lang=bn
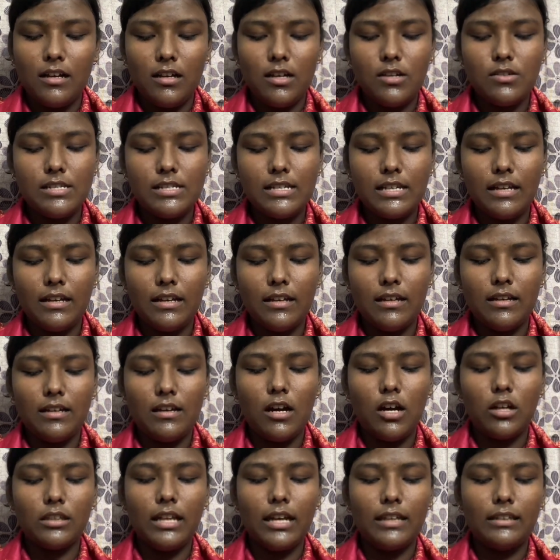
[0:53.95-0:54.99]
হচ্ছে
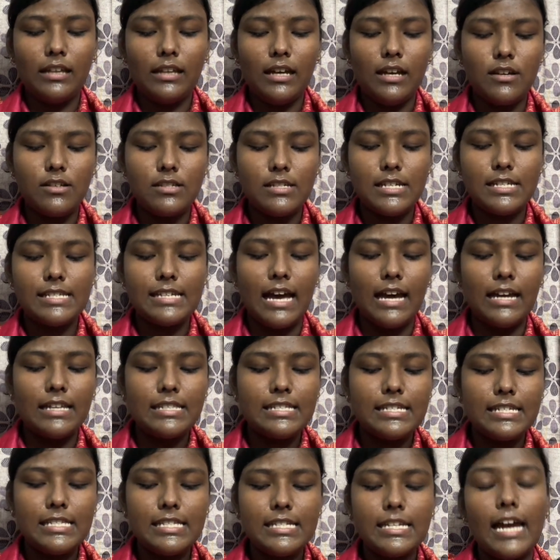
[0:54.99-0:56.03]
অর্থাৎ হচ্ছে যা জিন